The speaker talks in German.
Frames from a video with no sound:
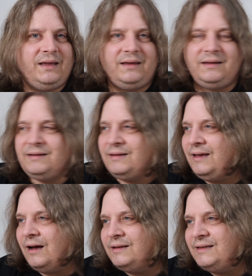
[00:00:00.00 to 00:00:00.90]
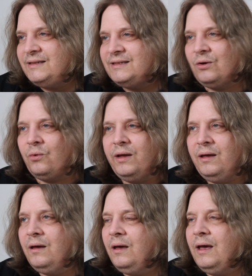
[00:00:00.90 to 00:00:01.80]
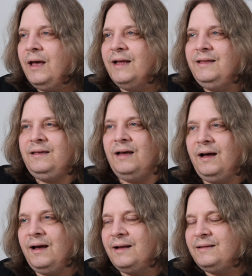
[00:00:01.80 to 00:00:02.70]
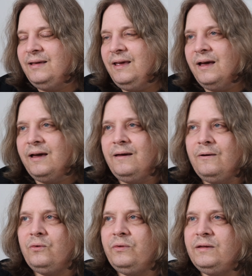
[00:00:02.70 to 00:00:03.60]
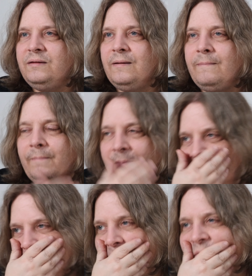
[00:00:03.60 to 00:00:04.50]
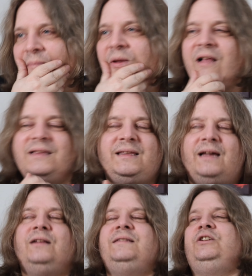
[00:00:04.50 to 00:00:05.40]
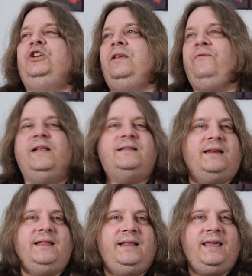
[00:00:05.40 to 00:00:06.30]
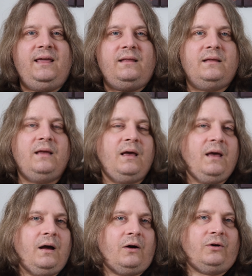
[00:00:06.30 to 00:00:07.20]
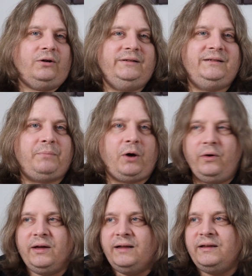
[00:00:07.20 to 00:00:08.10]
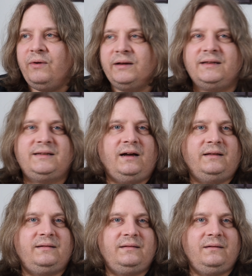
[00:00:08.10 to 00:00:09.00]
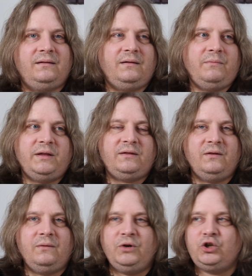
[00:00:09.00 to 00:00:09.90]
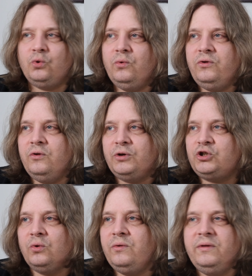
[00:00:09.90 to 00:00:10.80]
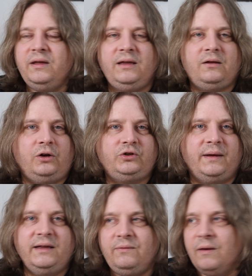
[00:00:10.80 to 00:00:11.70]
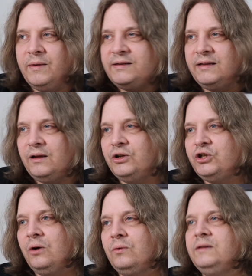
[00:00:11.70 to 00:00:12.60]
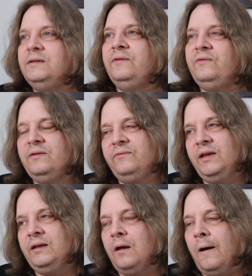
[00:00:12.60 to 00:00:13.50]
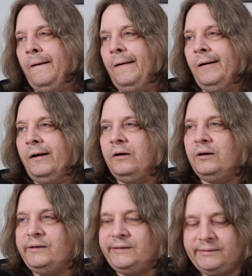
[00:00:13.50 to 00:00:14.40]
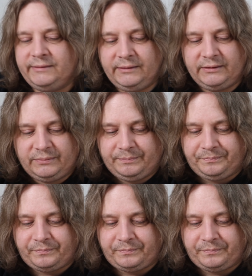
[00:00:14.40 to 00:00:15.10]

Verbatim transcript: die, die ganze Story, die Charaktere und dem, der ganzen Geschichte fehlt es an Ideen. Und da brauche ich keinen Director's Cut äh, mit, mit Stunden über Stunden, die ich da anschaue. Ich würde mir das nicht anschauen, also definitiv nicht. Und